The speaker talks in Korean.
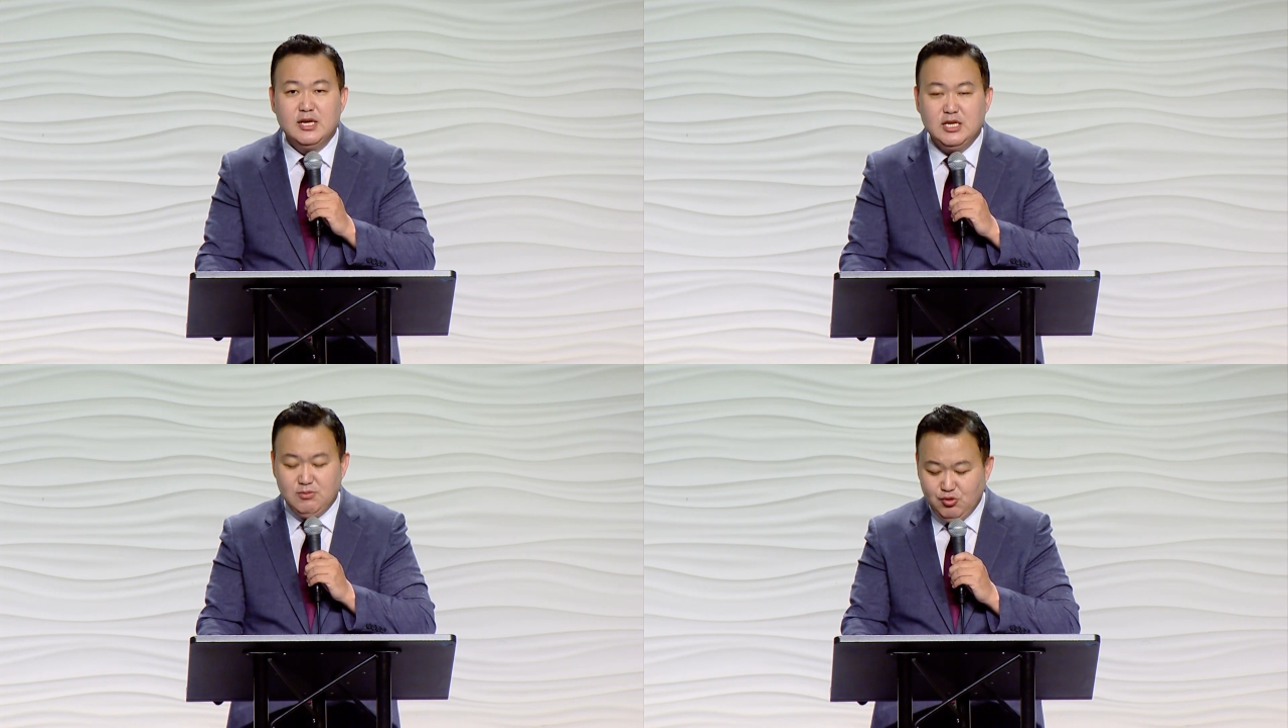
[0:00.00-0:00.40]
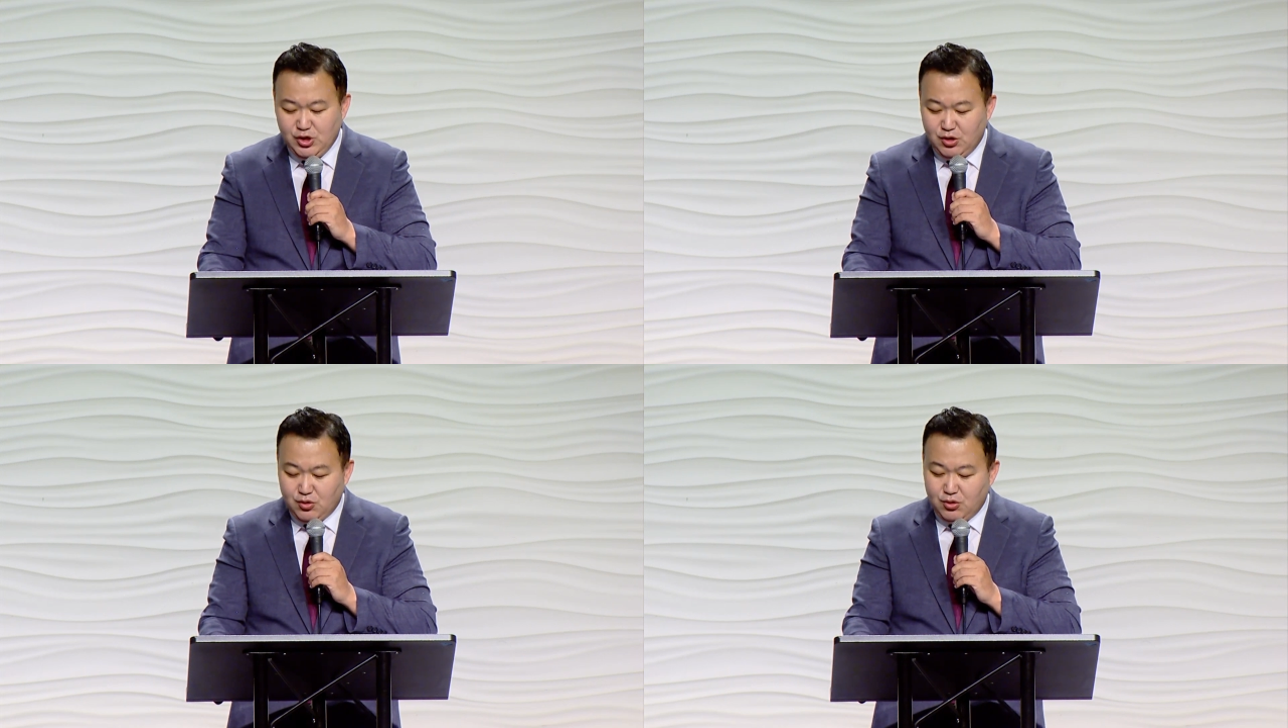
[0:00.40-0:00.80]

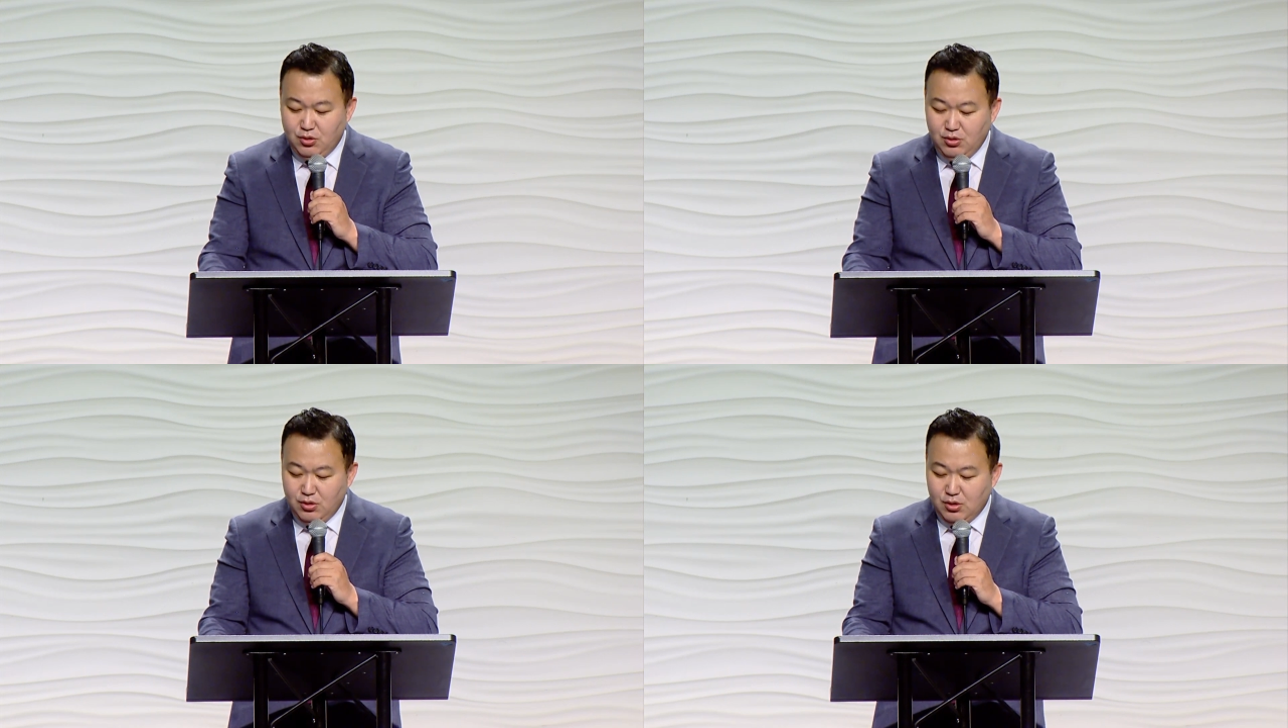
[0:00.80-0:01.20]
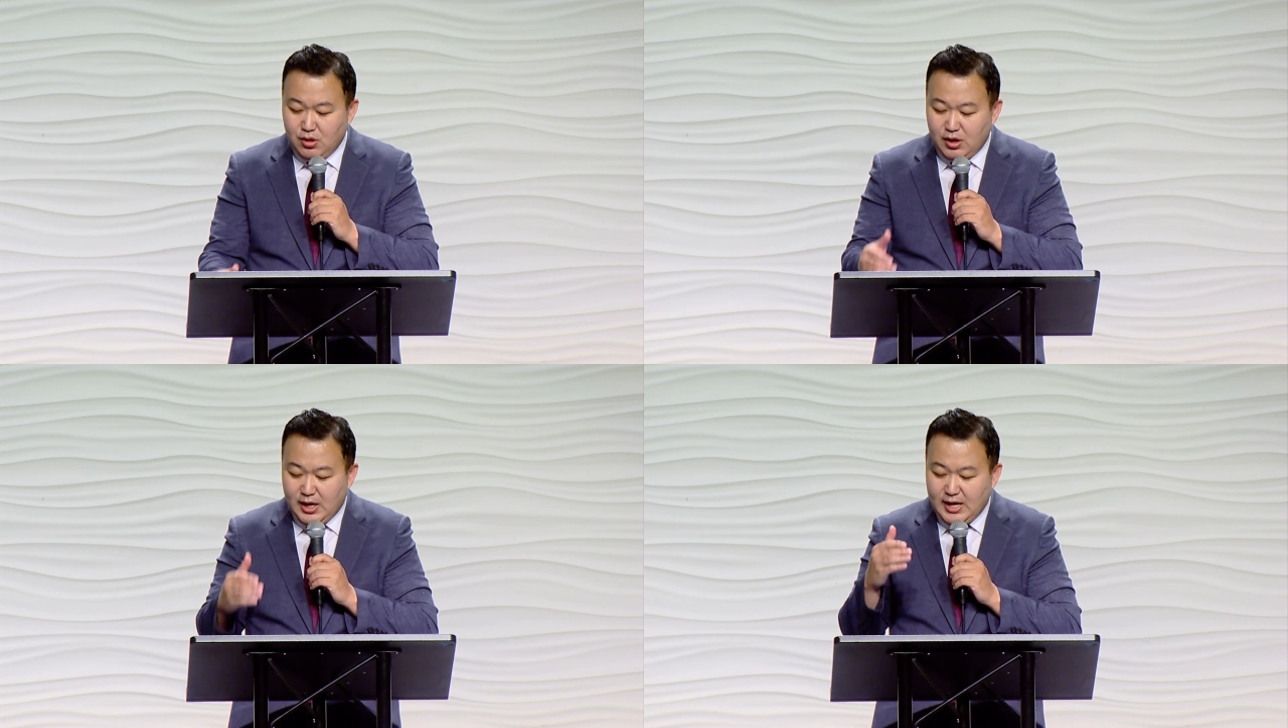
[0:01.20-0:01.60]
히브리어로
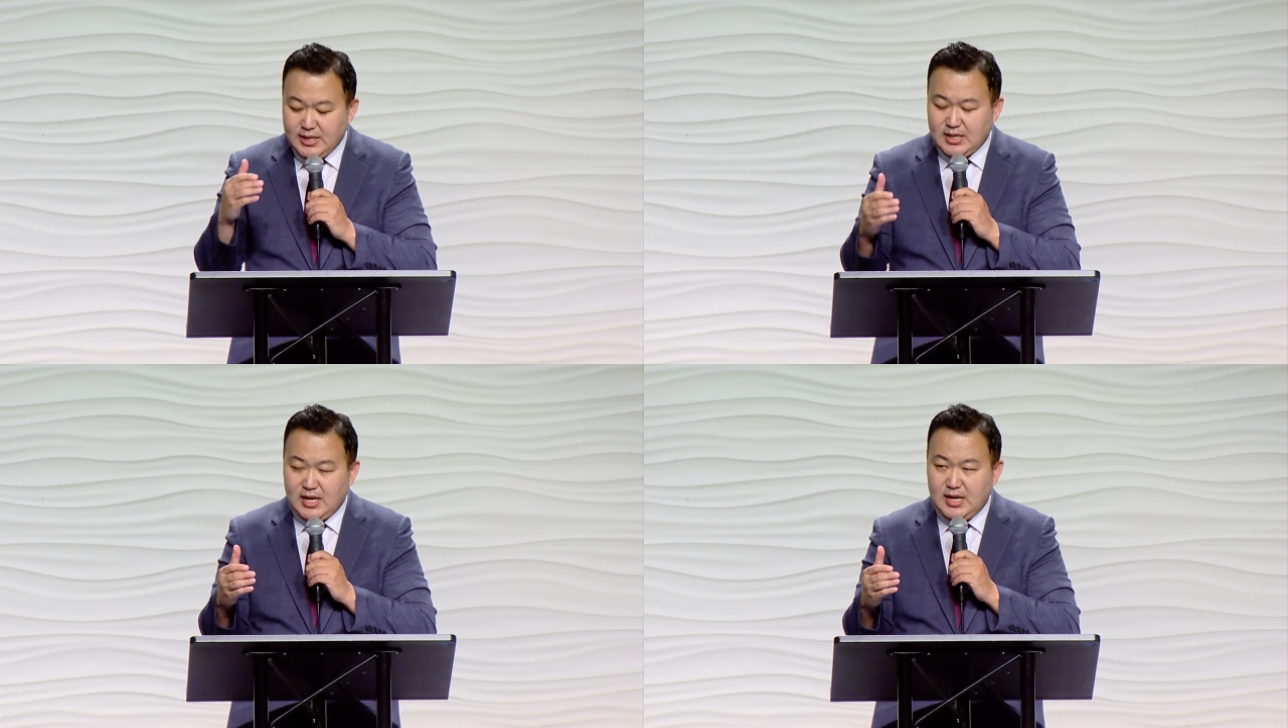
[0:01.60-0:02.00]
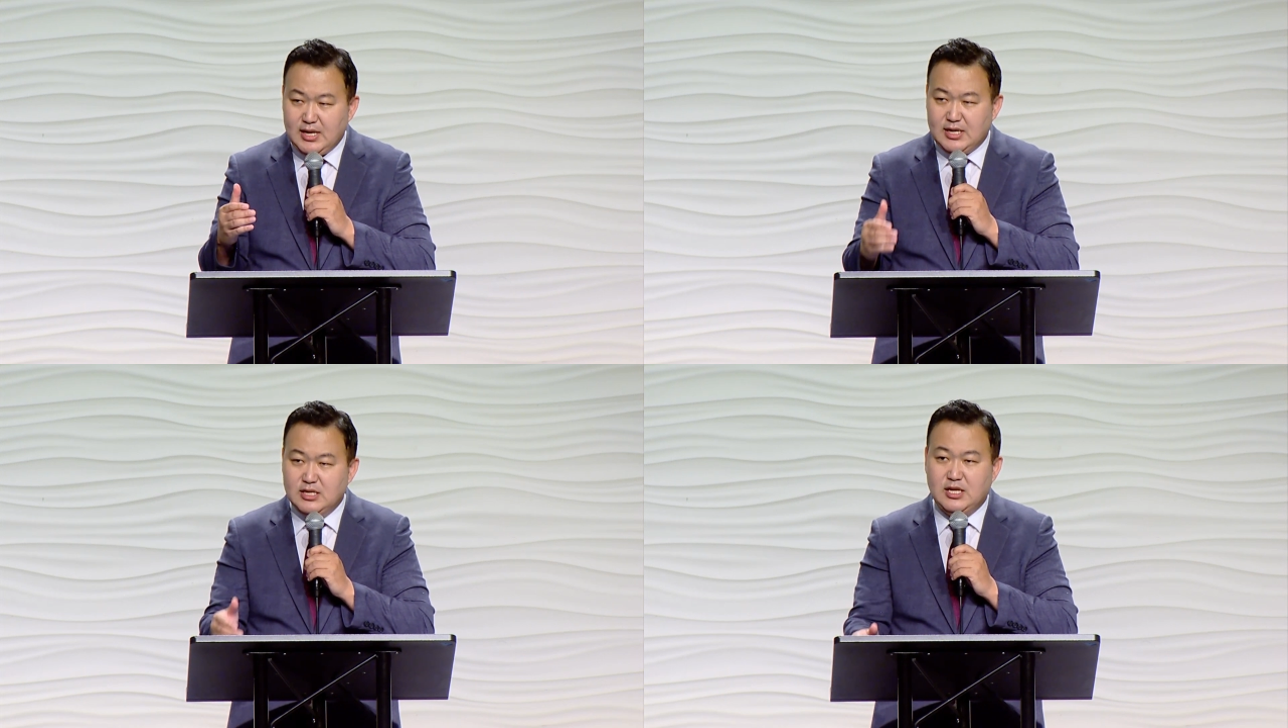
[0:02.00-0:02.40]

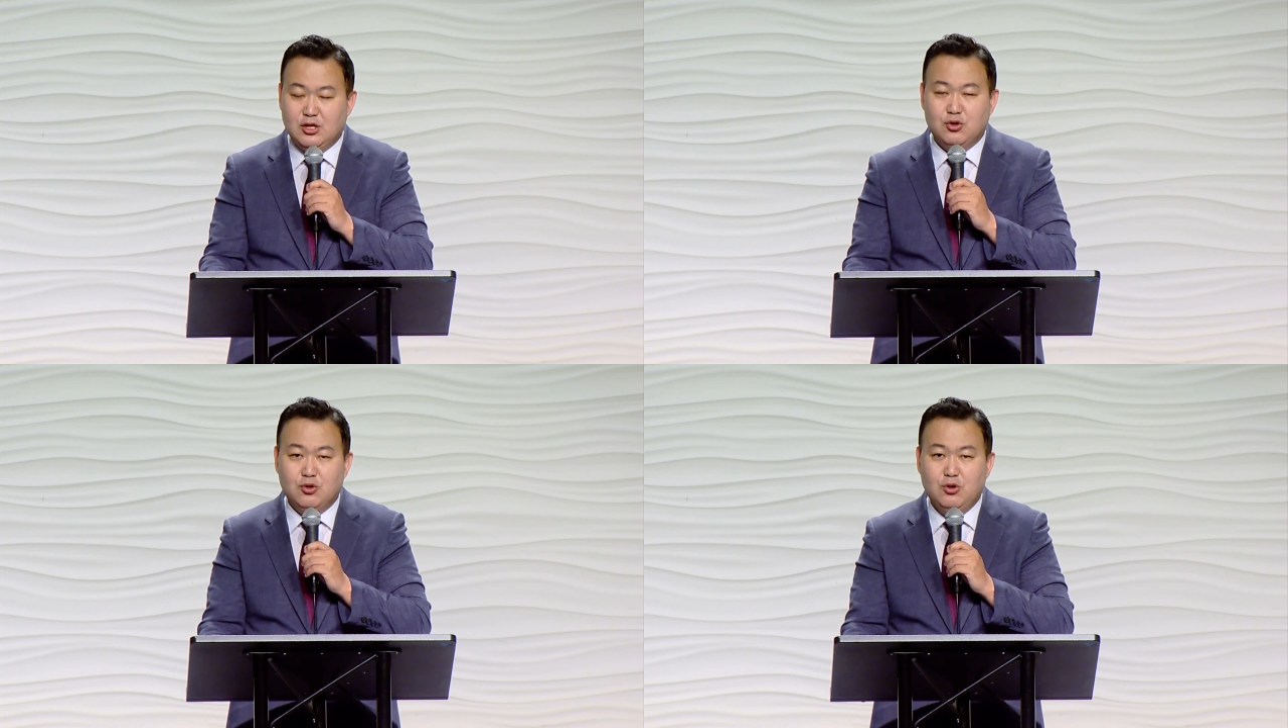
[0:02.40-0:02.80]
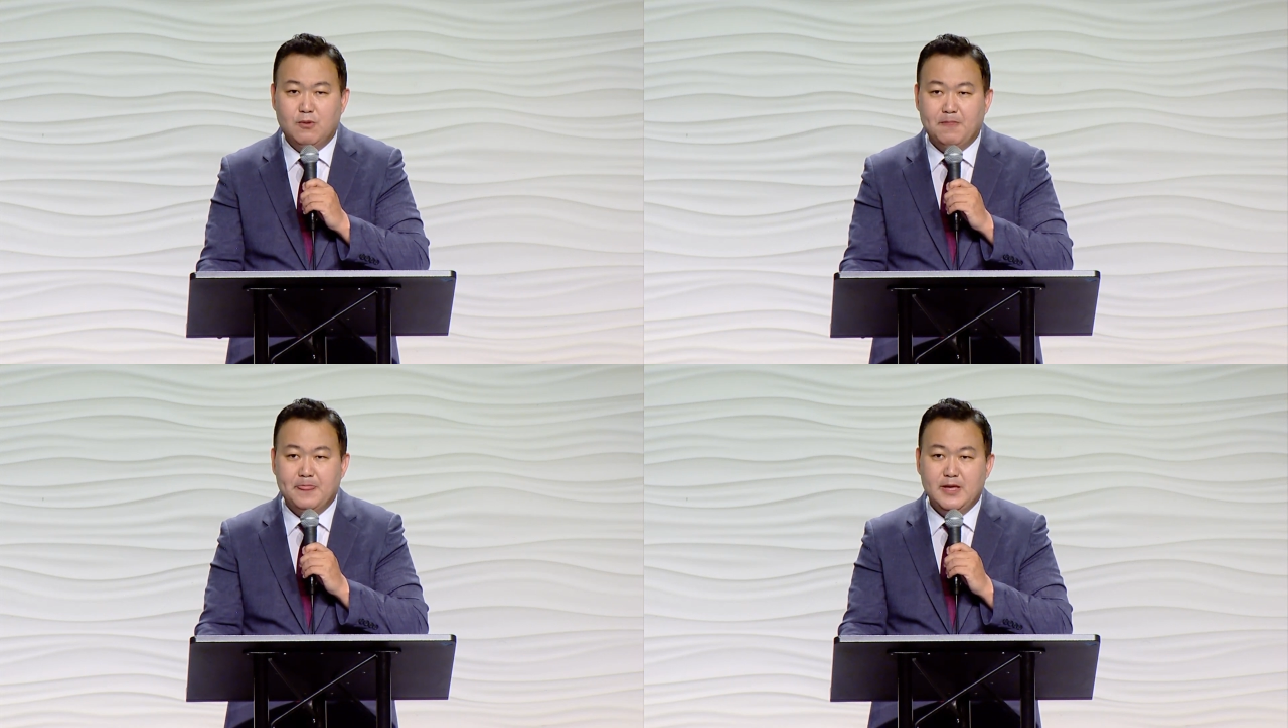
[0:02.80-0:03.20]
하타라는
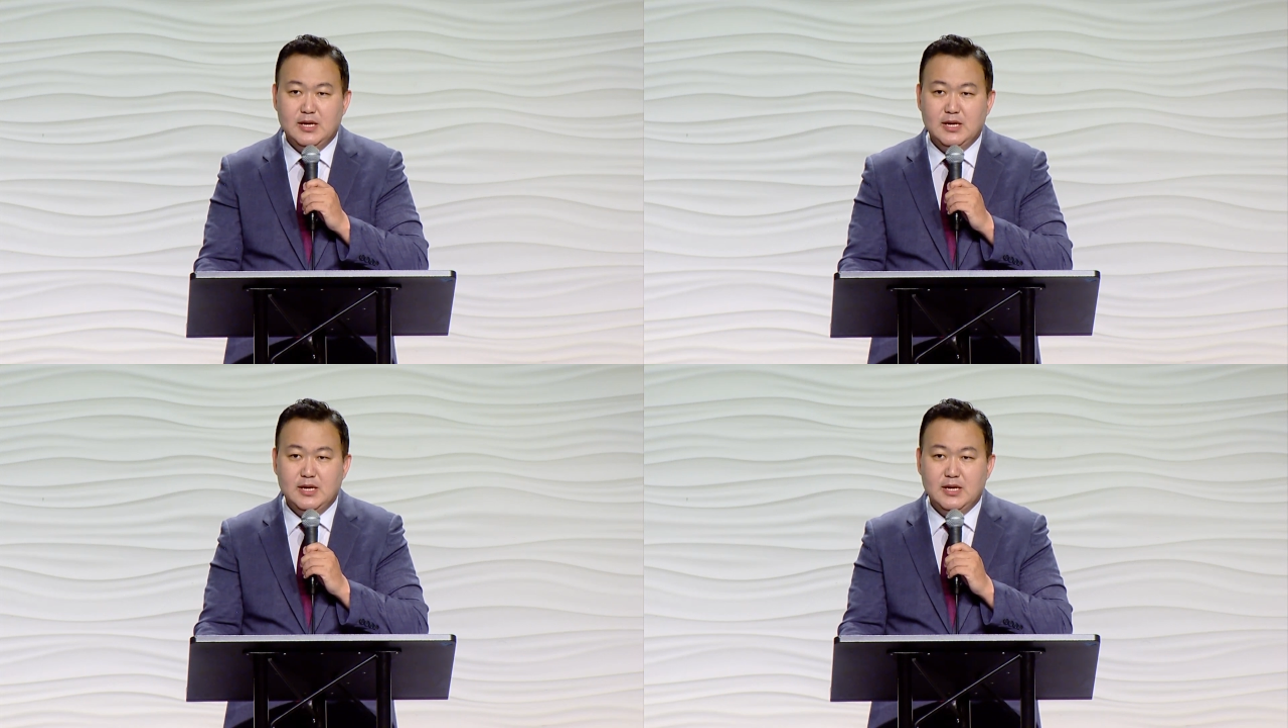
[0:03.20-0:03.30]
단어로